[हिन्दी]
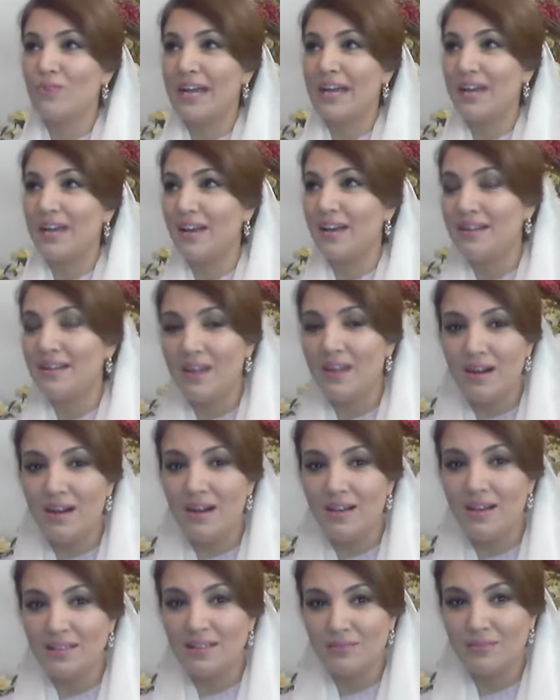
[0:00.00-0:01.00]

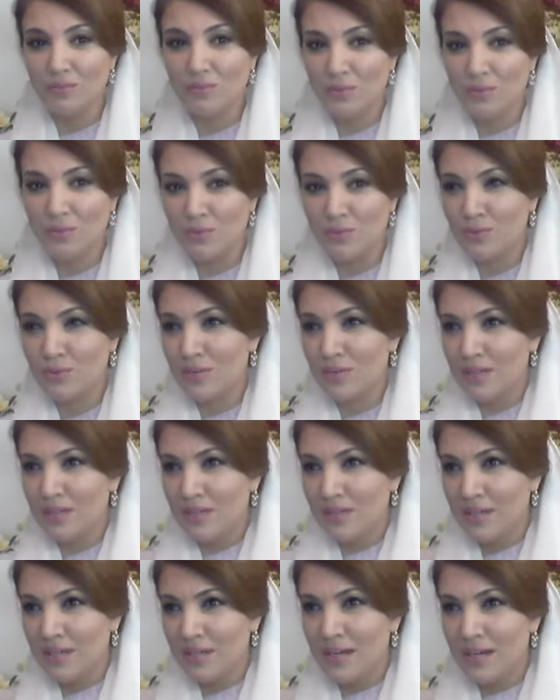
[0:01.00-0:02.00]
ऐलानात वो
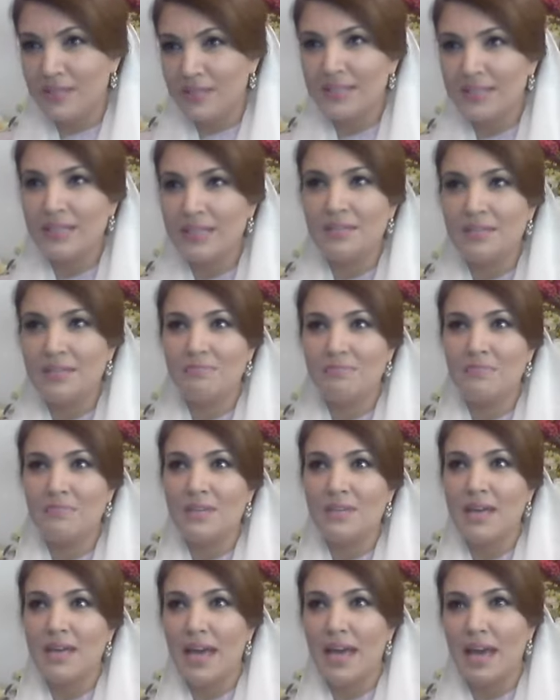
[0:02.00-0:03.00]
अजीम
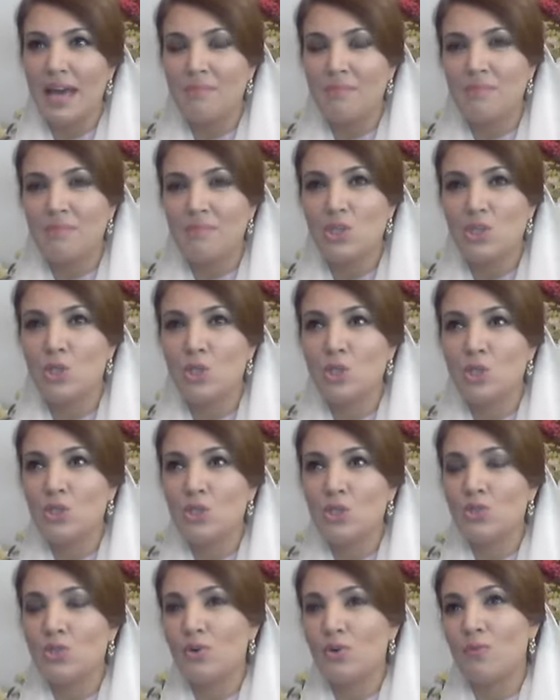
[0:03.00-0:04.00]

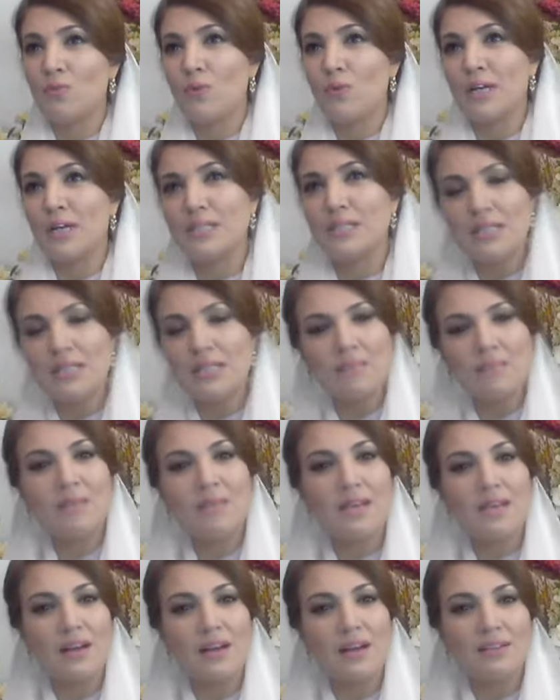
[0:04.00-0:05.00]
एम्बिशंस और वो अजीम
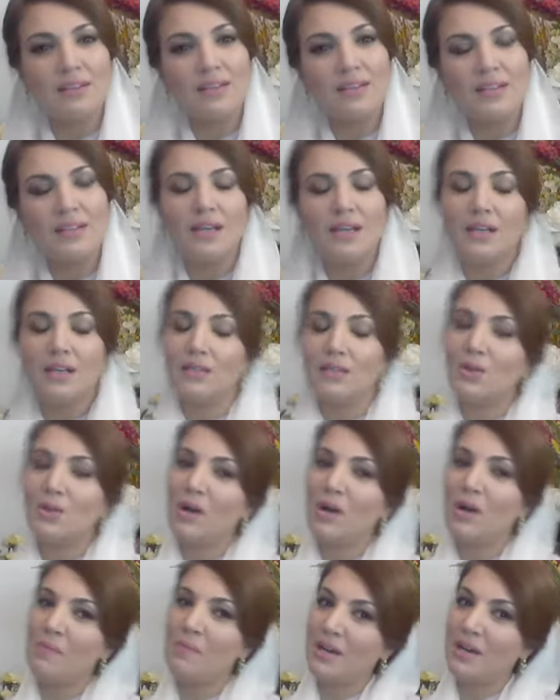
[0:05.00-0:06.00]
इरादे तो
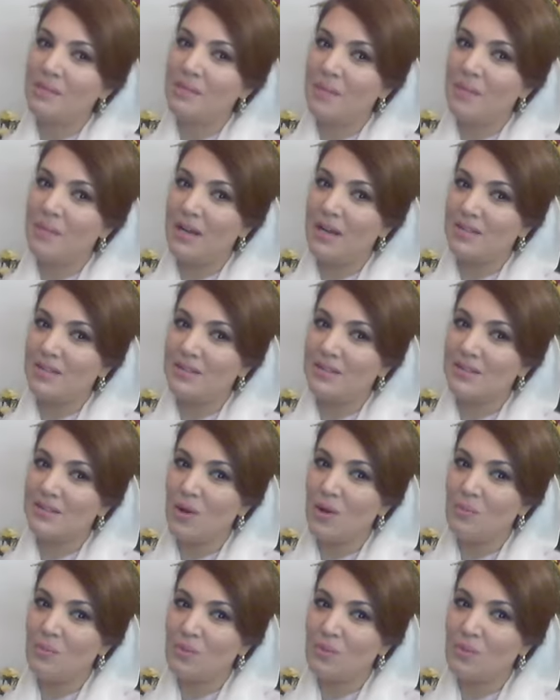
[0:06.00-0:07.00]
हमारे पास
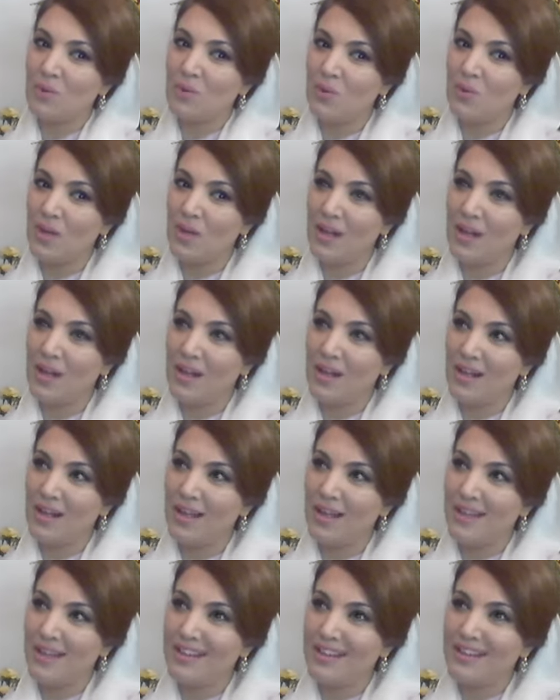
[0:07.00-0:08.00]
ऑप्शन होगा
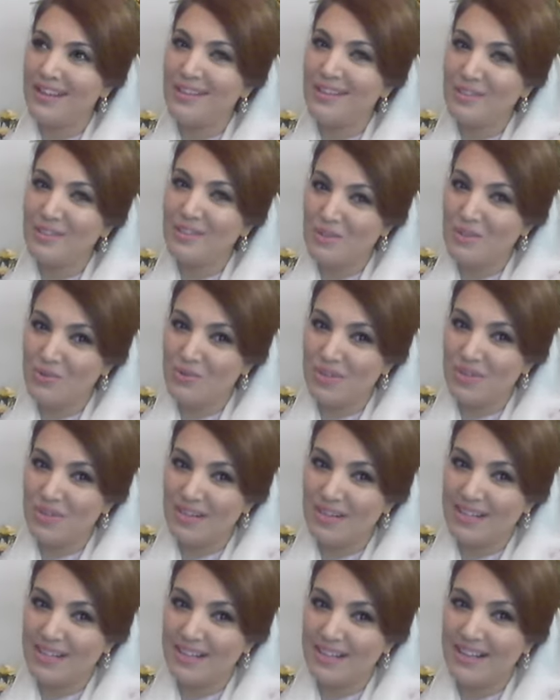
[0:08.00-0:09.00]
यू
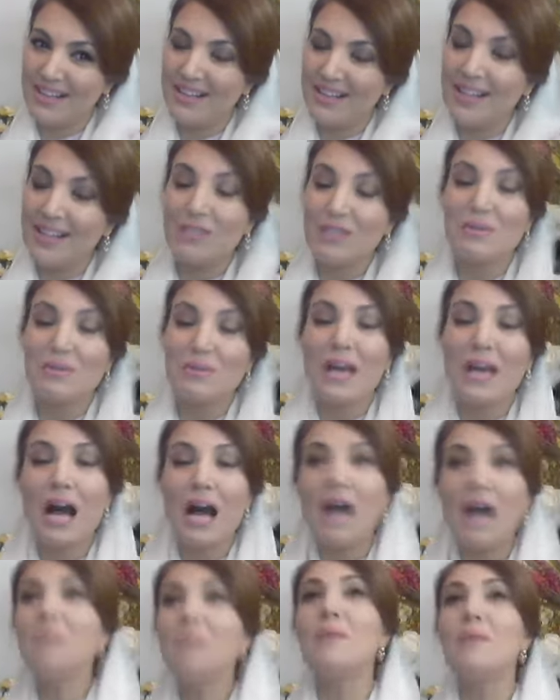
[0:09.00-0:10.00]
टर्न का क्योंकि
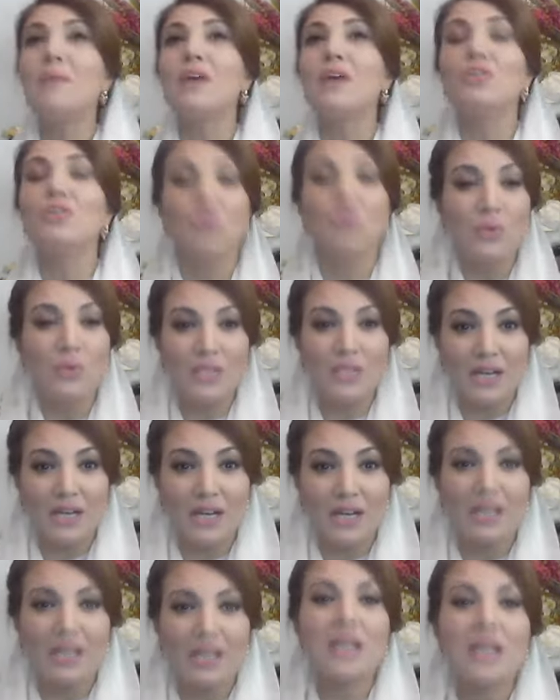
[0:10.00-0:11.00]
अब यू
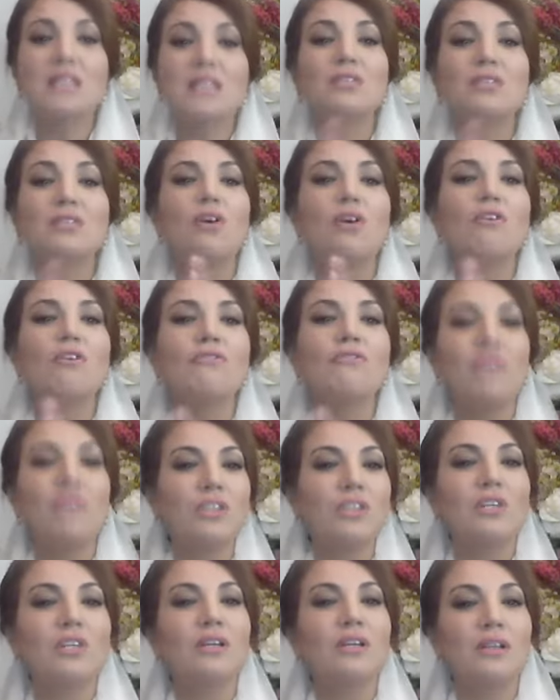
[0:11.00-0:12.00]
टर्न इज
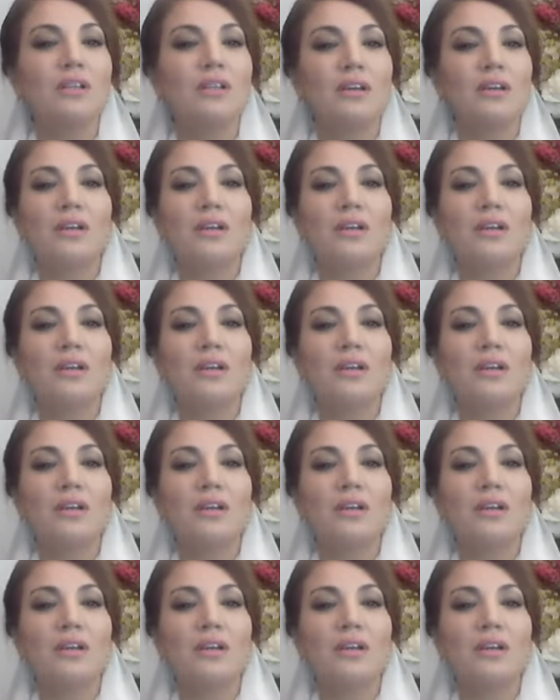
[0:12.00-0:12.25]
ऑफिशियल